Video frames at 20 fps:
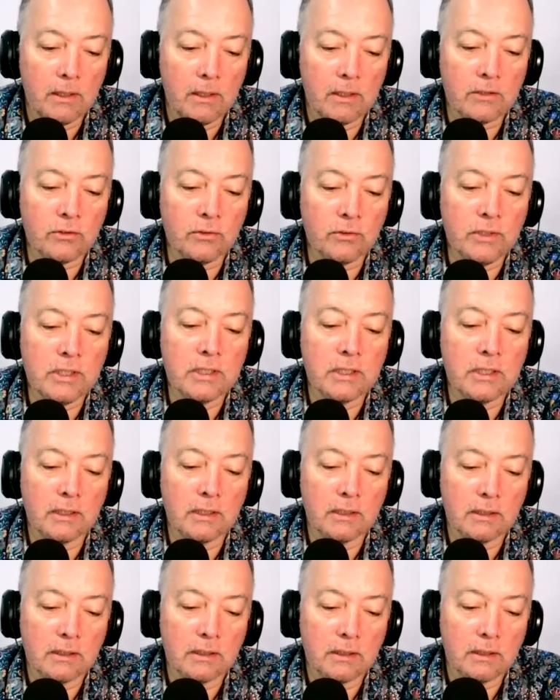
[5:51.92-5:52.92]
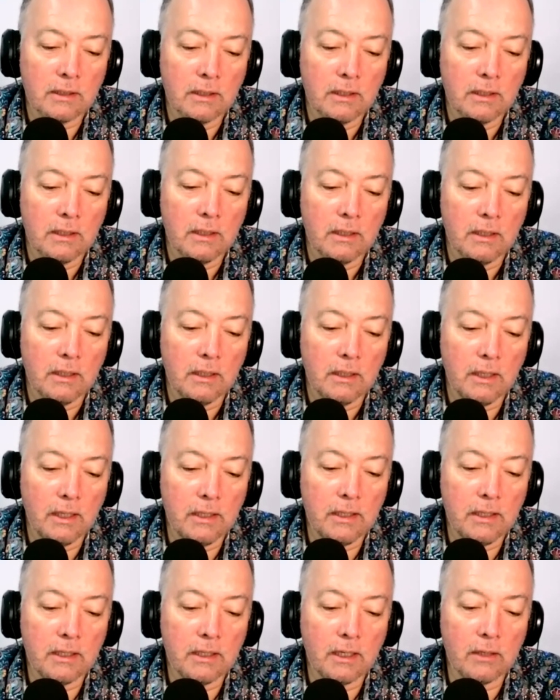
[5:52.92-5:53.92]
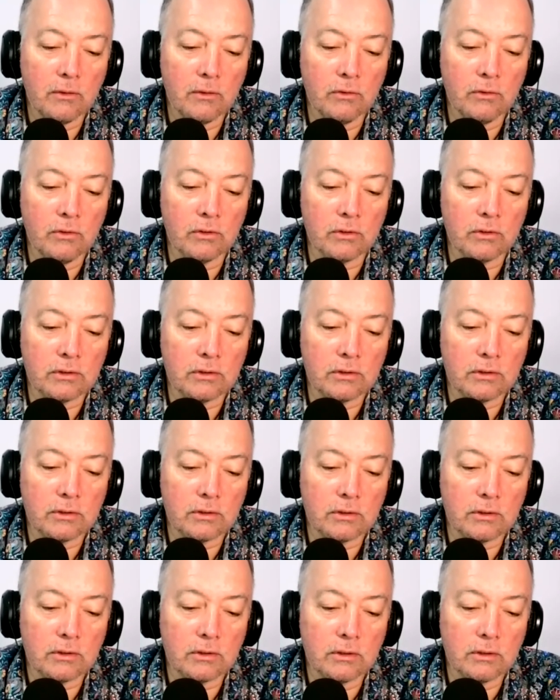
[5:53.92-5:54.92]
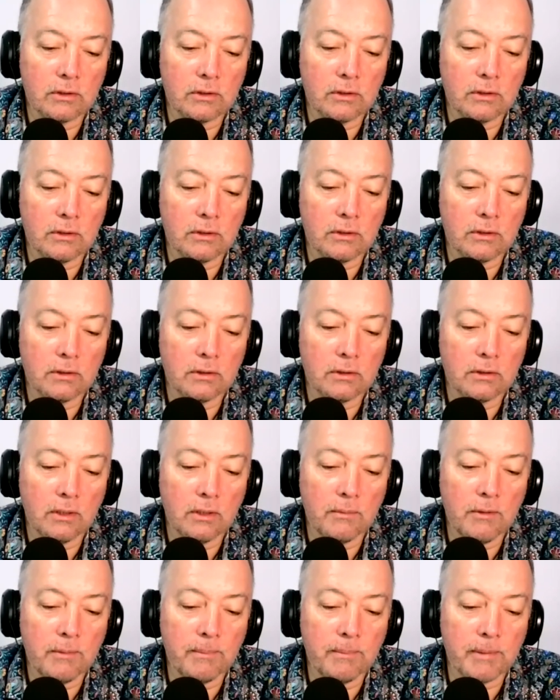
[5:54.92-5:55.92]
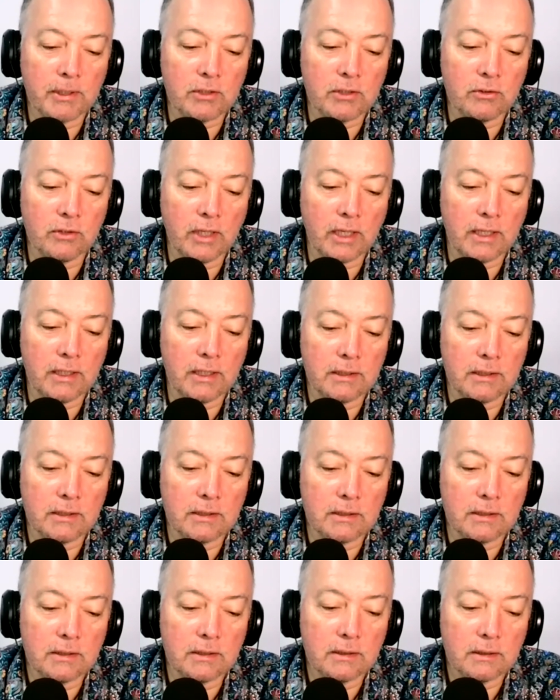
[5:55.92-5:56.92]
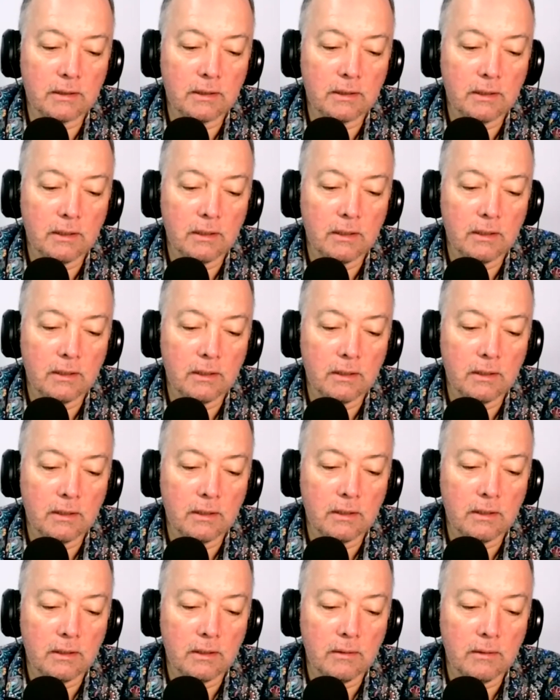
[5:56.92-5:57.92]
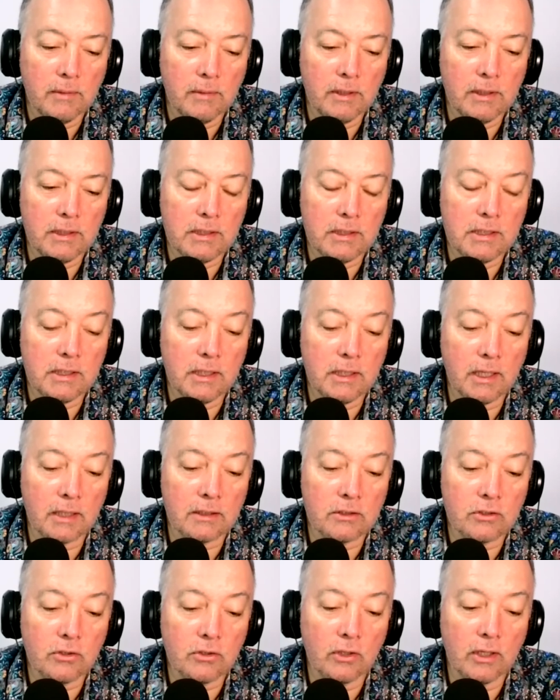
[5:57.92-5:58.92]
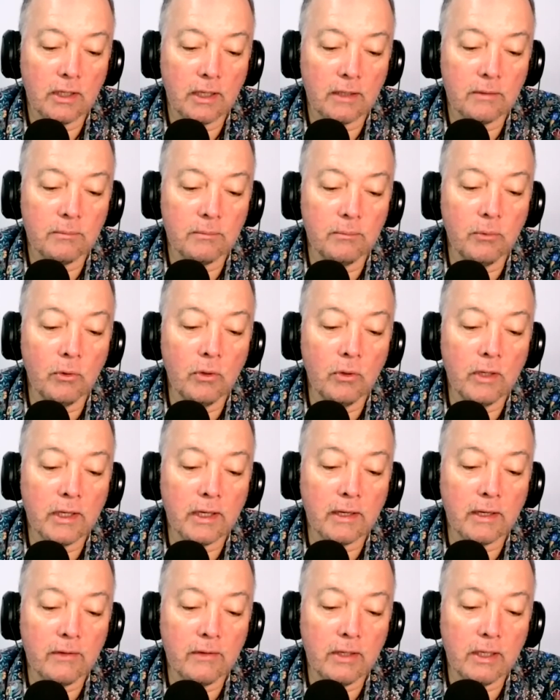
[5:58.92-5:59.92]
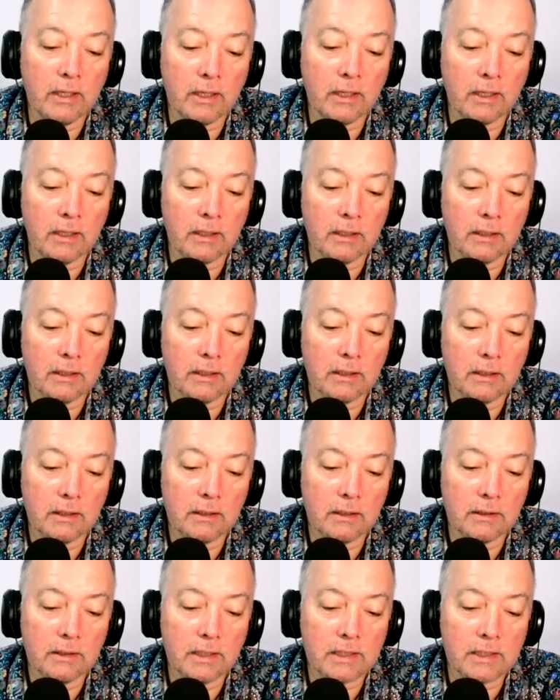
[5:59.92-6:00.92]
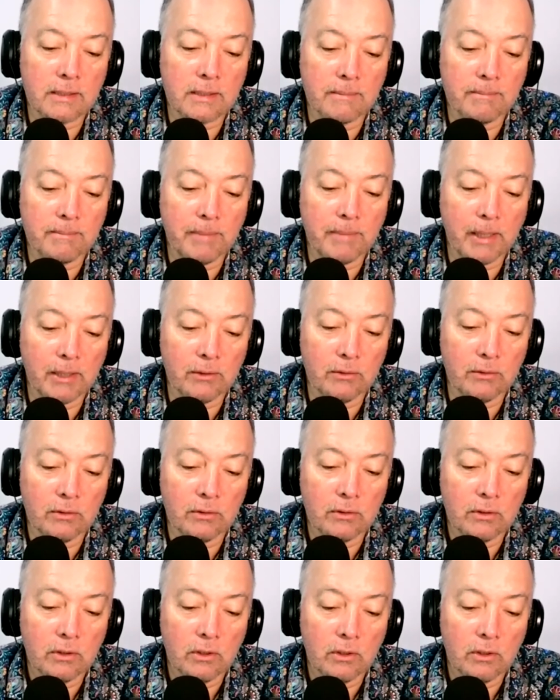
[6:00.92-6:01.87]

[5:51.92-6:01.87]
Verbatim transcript: Eso hice. Leí en algunos de mis personajes. Mendicidad, soledad, vulnerabilidad, desamparo.